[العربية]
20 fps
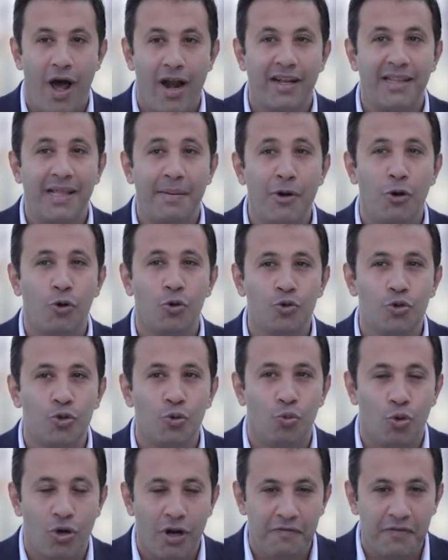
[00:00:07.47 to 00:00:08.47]
وحضرتك دايما
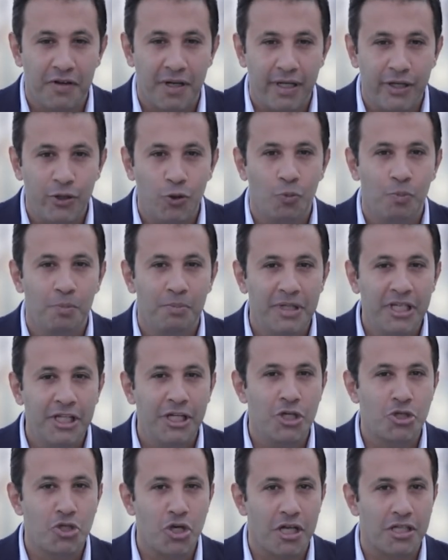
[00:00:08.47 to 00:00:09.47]
كنت مرافق ليهم
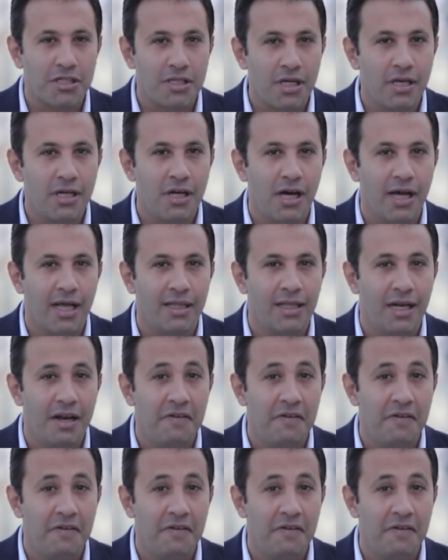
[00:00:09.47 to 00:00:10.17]
مين الشخصيه